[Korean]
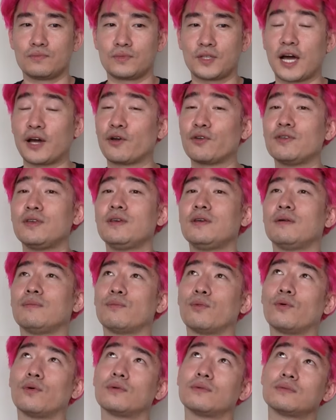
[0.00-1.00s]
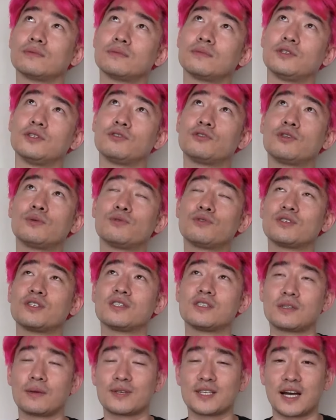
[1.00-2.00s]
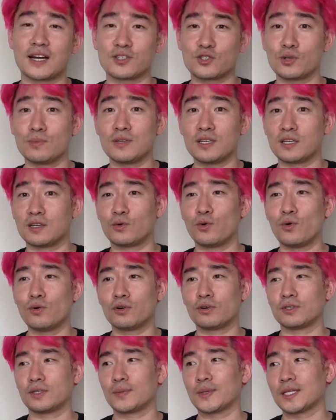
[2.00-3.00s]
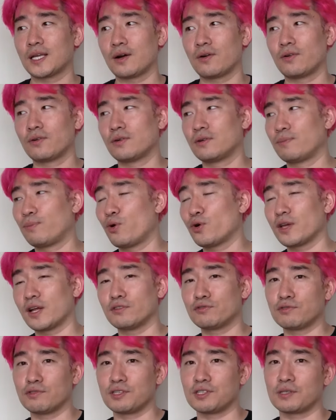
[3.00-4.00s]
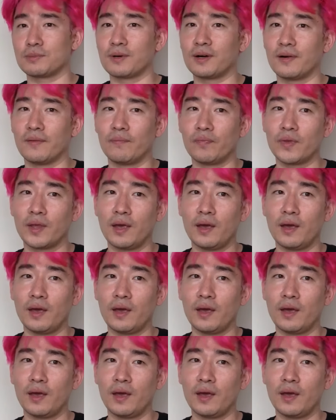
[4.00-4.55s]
당연히 뭐 디스트리뷰 시스템의 장점이 있고 그것 때문에 딴 거를 포기할 수는 있지만